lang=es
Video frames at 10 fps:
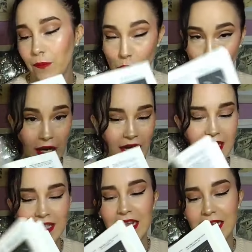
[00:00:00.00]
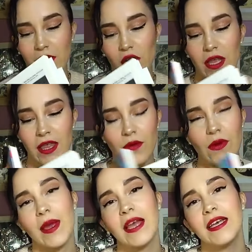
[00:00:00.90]
mujeres del siglo
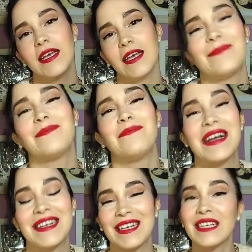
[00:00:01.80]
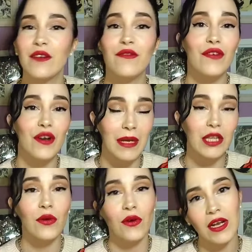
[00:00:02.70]
XIX más desde un
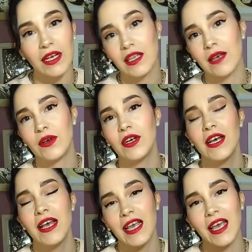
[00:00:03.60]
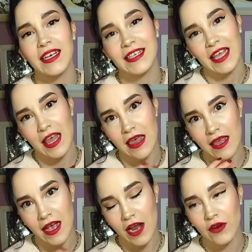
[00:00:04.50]
formato colectivo que se
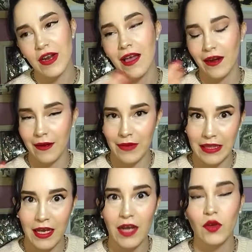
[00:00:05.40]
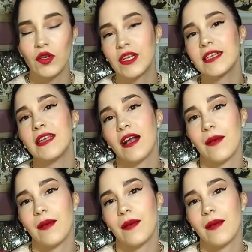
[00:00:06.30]
dedicaron a reivindicar cosas y a